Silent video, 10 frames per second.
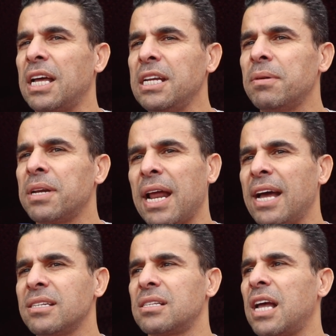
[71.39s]
تقريبا انا
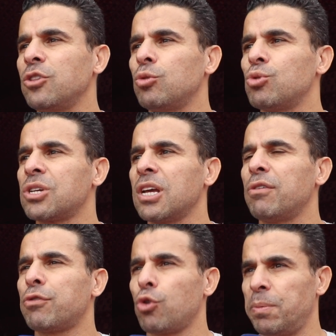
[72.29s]
حاسس ان عنده
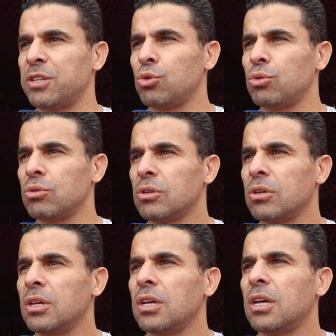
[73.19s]
مشكله في ركبته
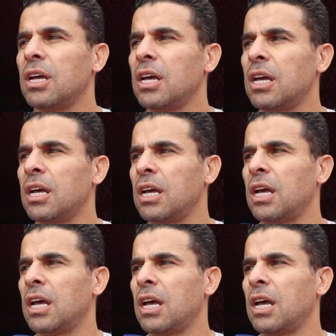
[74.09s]
آه